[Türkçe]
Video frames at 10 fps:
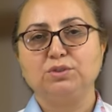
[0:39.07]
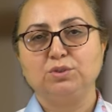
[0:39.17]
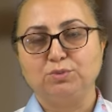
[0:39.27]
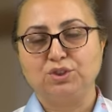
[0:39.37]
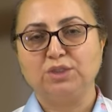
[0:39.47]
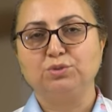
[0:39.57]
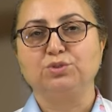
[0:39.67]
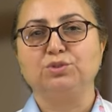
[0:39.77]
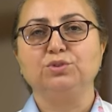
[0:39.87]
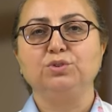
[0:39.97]
Yumuşak
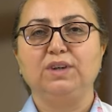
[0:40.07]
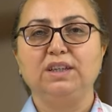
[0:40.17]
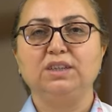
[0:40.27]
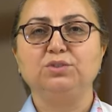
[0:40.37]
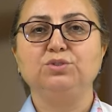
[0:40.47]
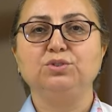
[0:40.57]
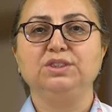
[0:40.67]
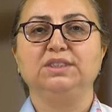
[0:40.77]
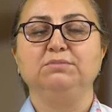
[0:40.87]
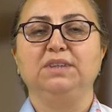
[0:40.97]
uçlu, yuvarlak küçük
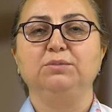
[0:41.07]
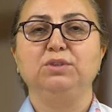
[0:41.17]
cisimler,